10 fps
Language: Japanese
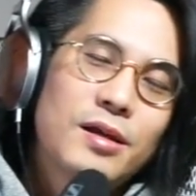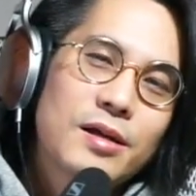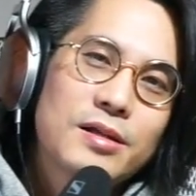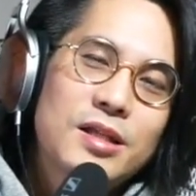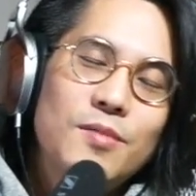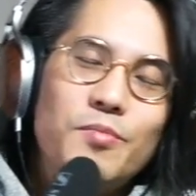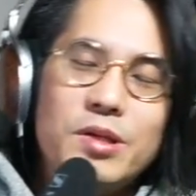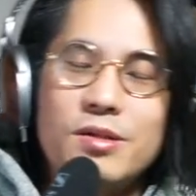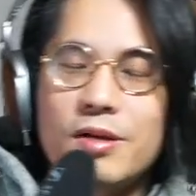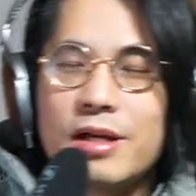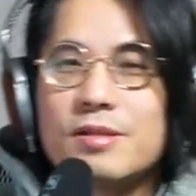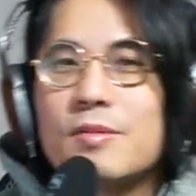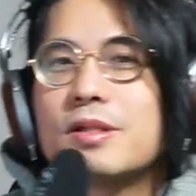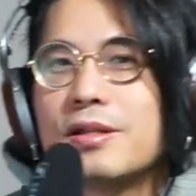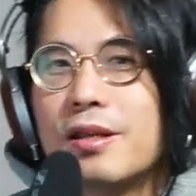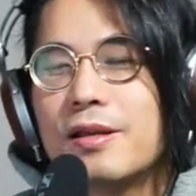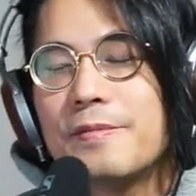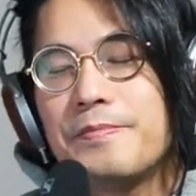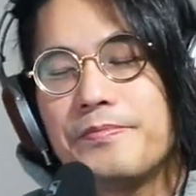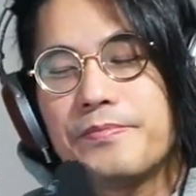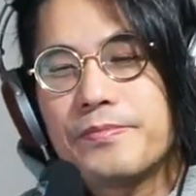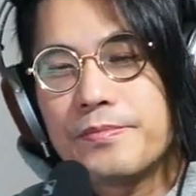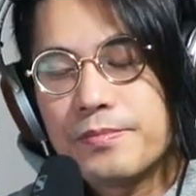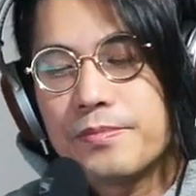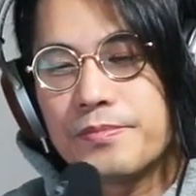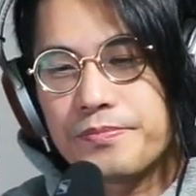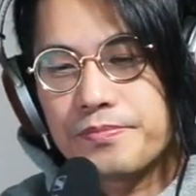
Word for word: んかシンパシーは感じましたね。うん。